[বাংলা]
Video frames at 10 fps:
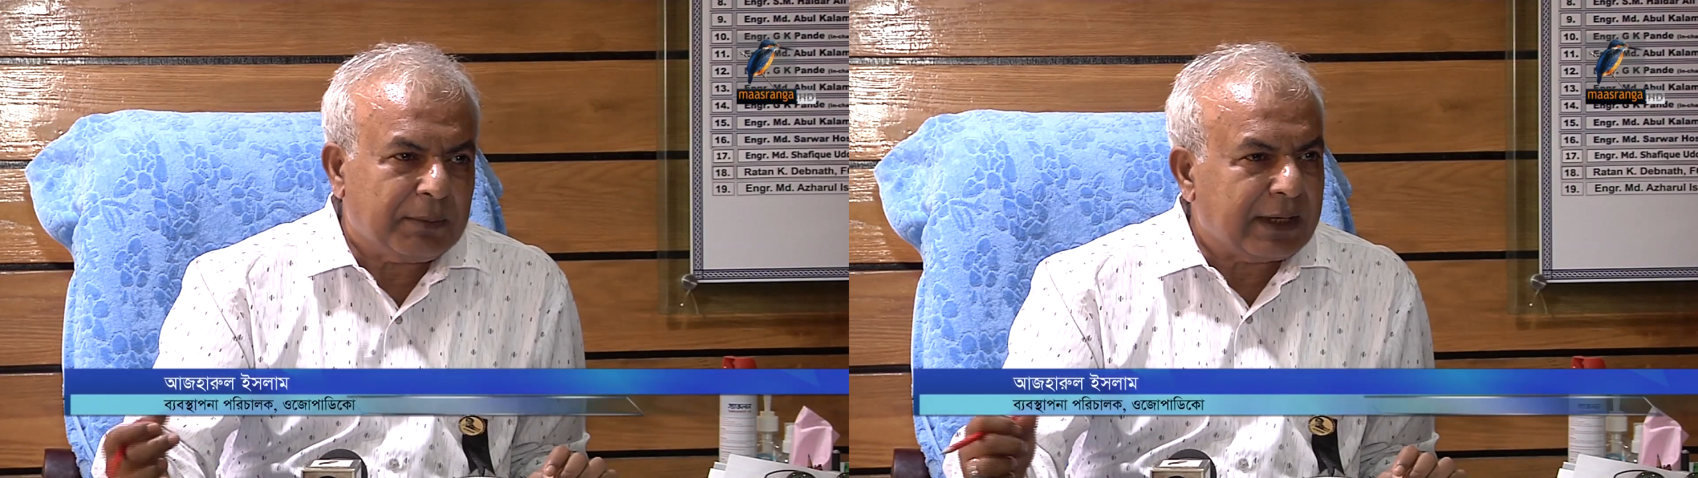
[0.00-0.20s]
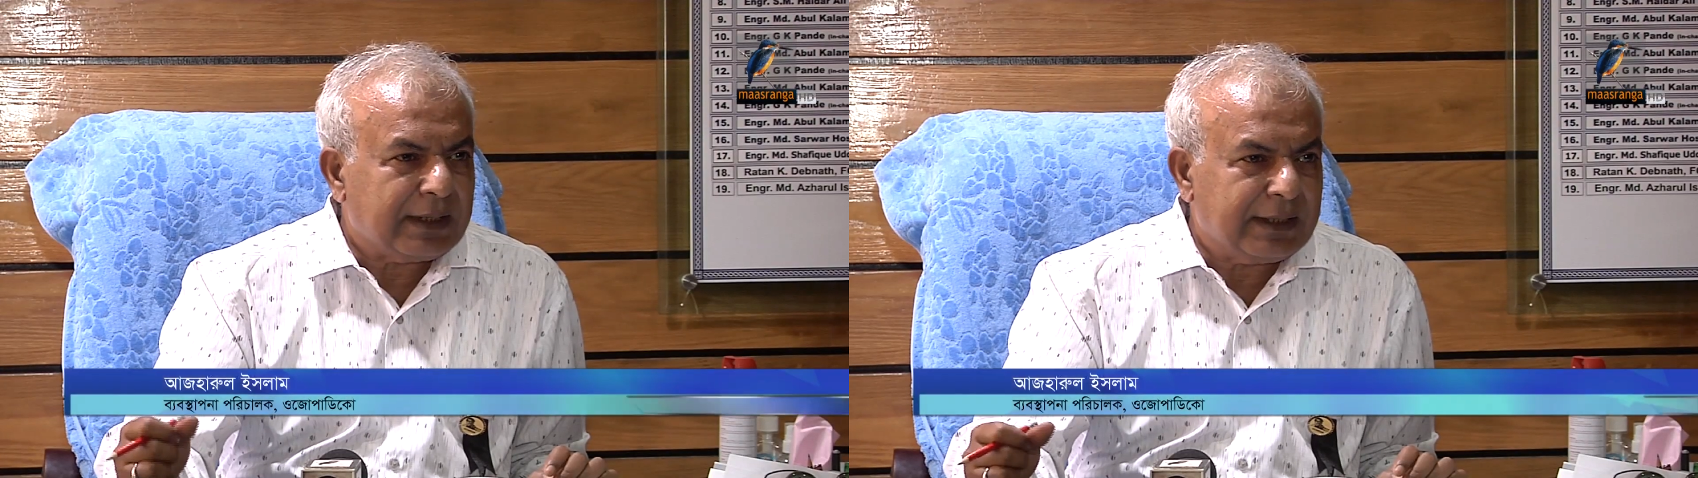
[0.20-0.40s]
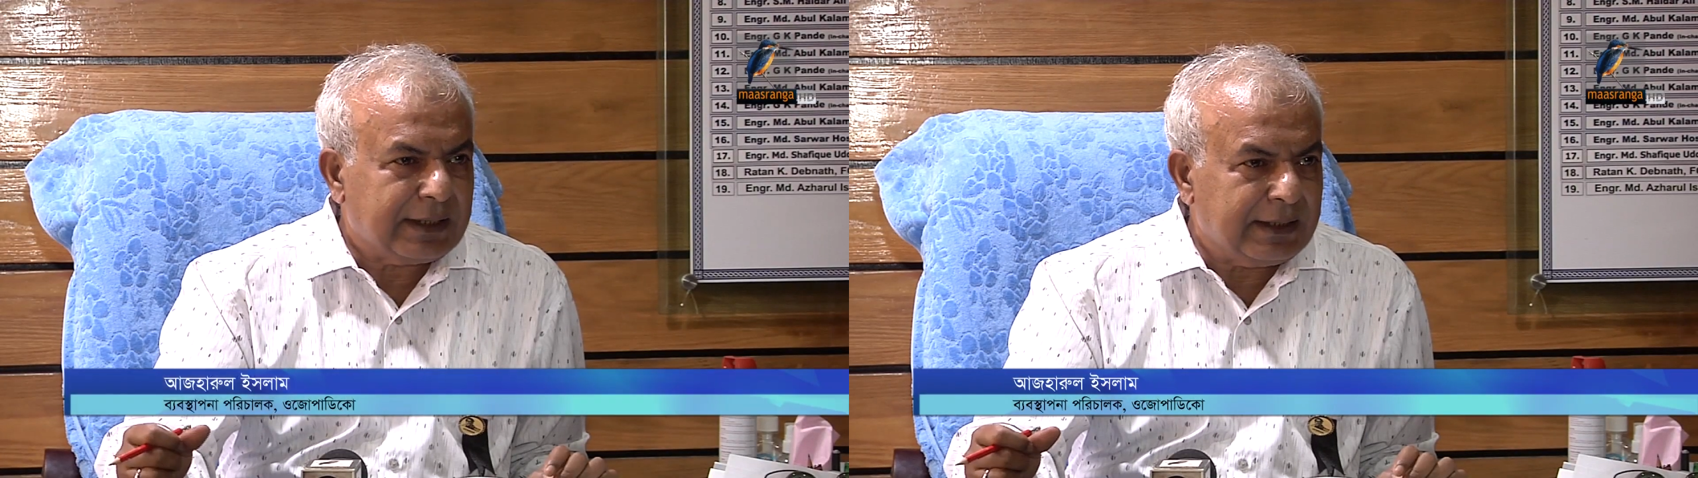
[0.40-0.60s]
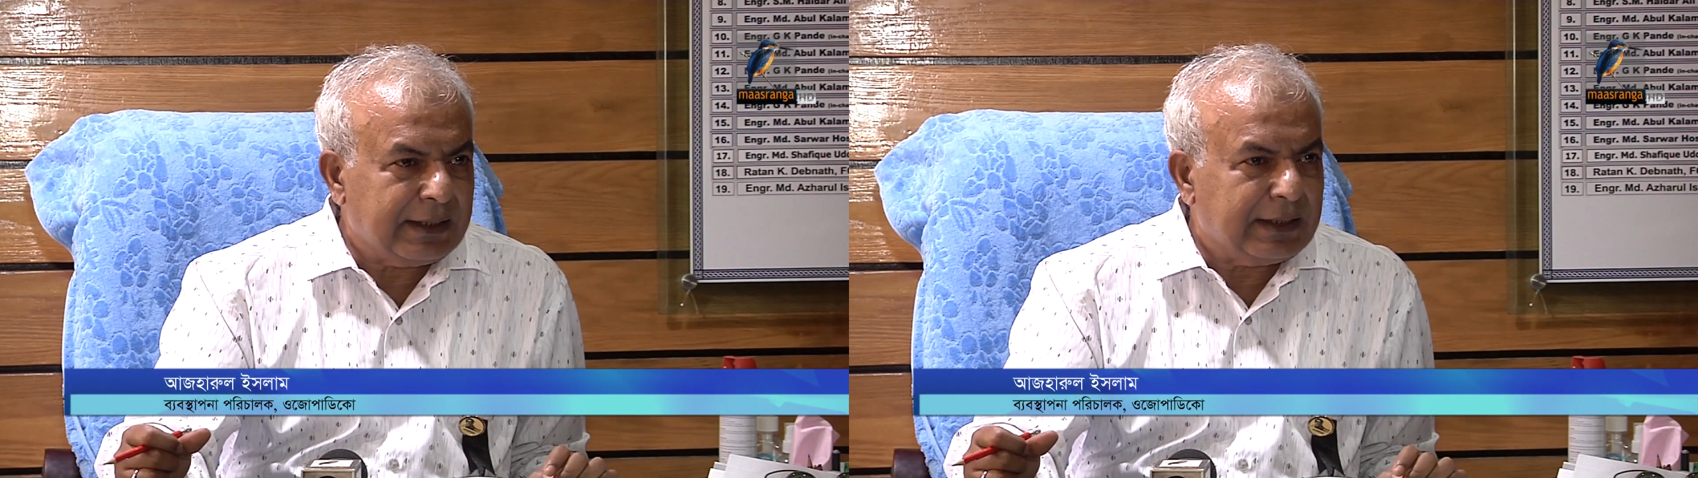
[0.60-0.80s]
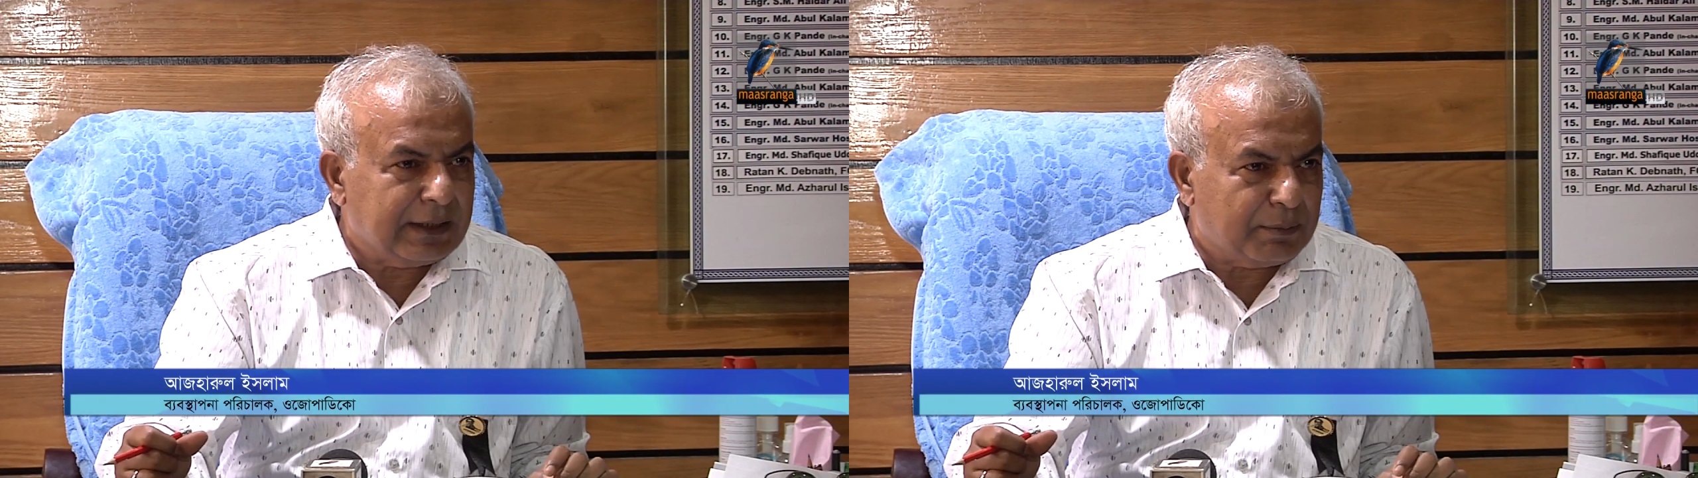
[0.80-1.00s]
মার্কেট থেকে কিনে
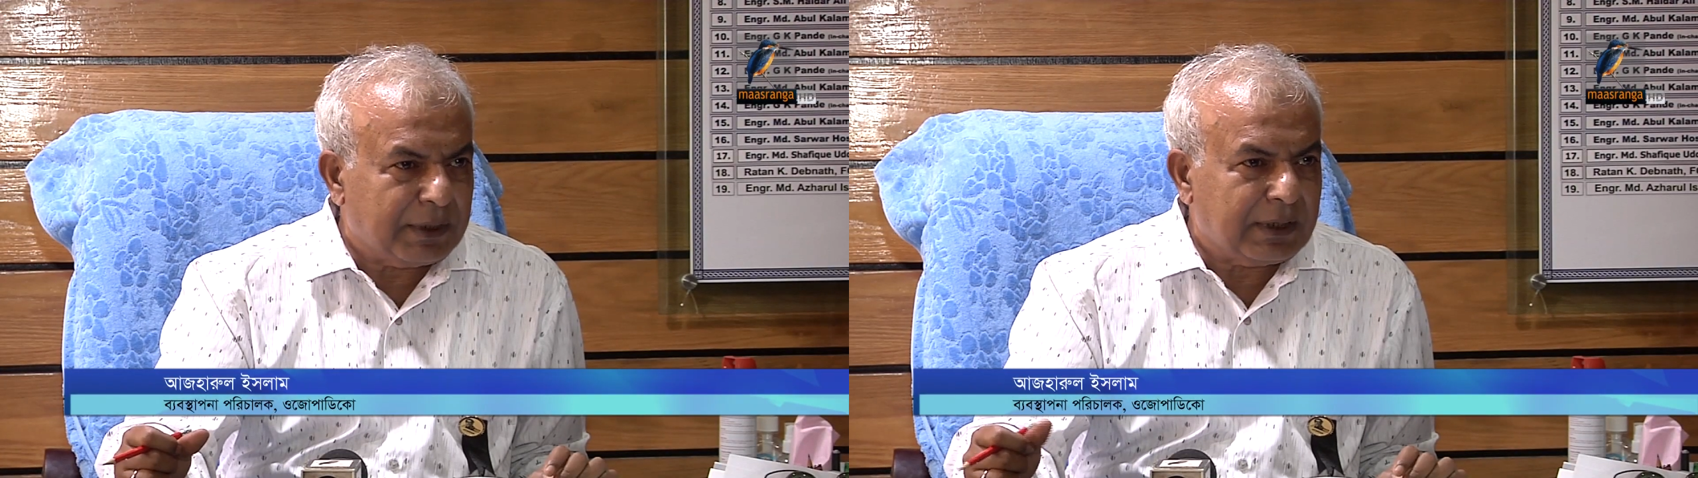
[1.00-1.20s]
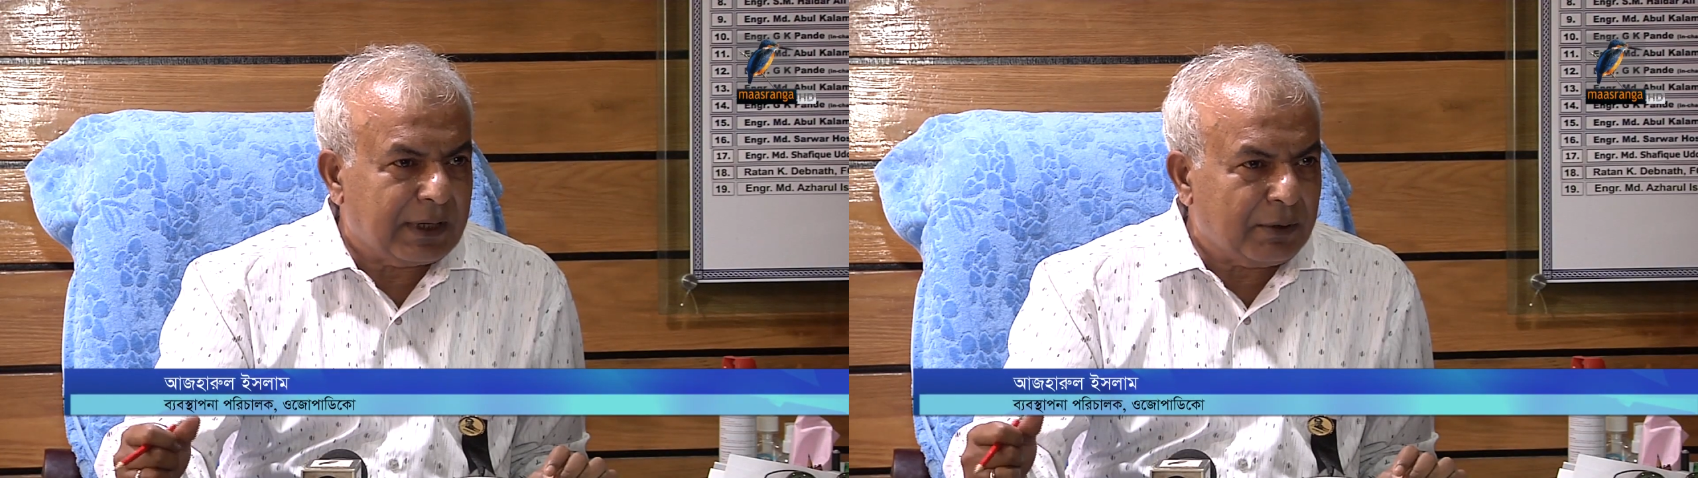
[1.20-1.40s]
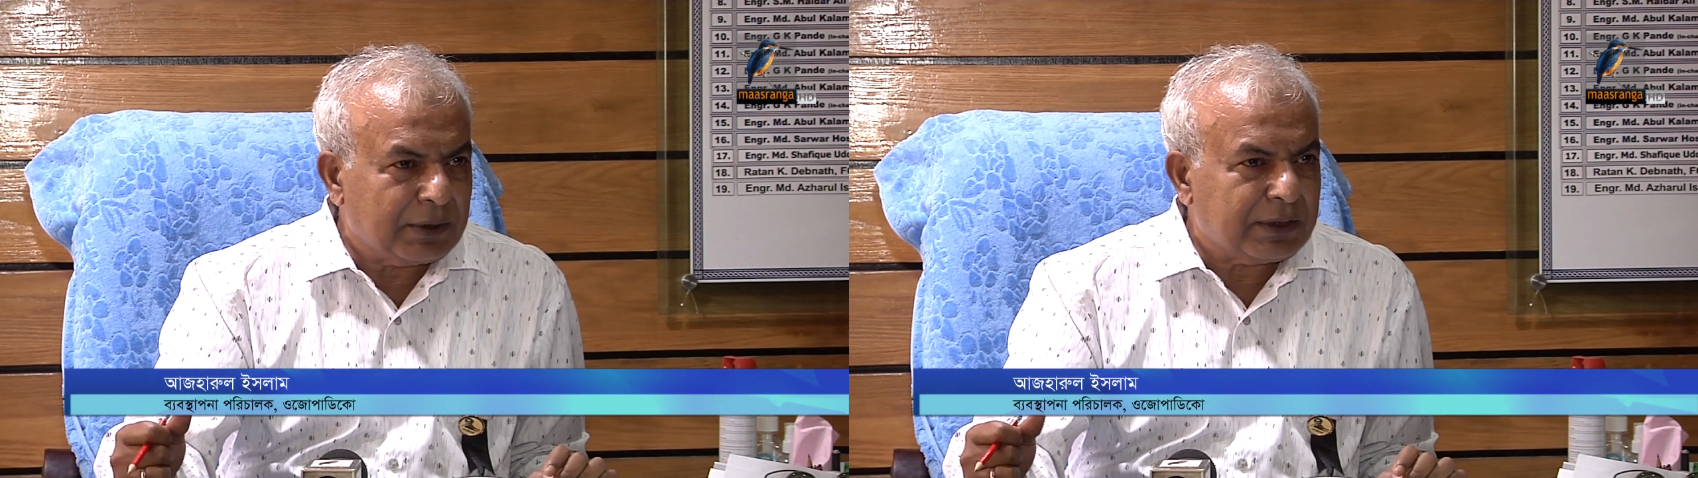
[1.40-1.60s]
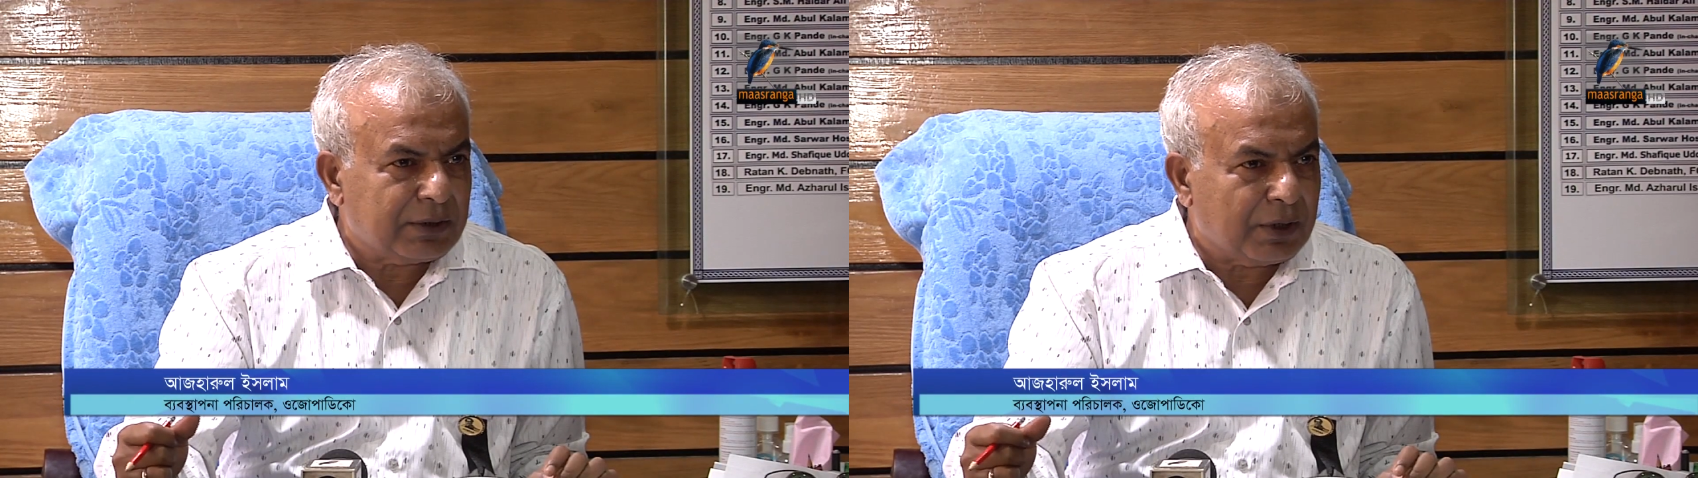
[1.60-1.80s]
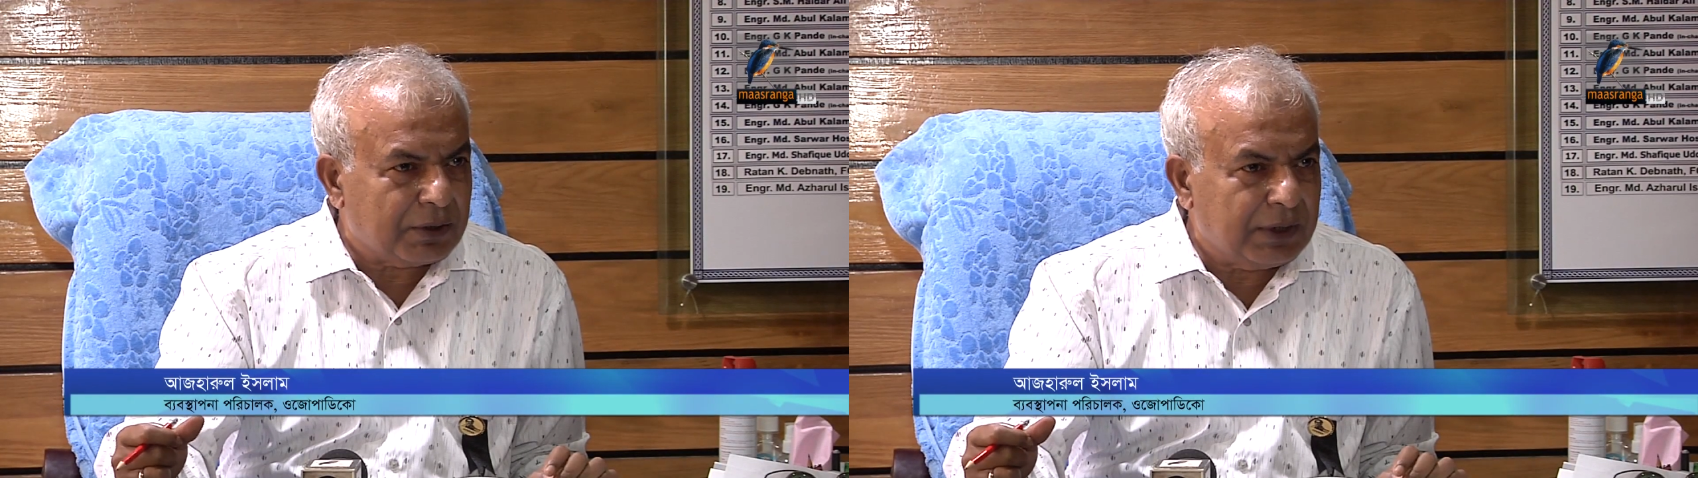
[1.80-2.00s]
নিতে পারি গ্রাহক যাতে
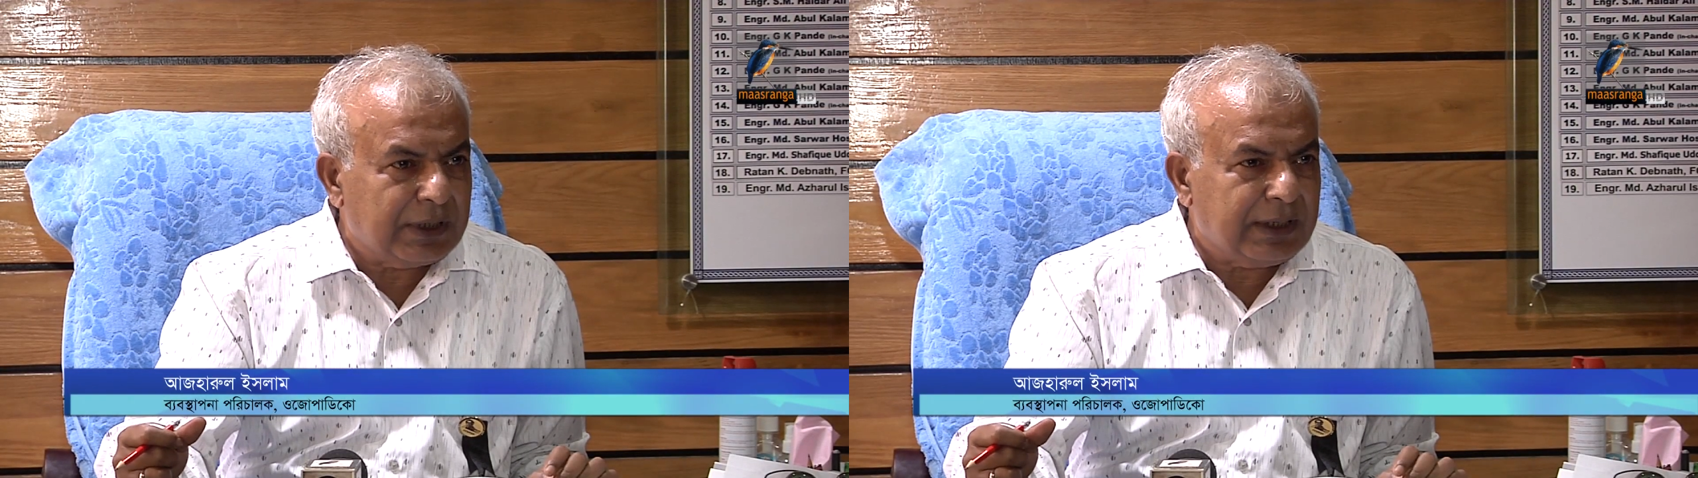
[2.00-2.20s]
সরাসরি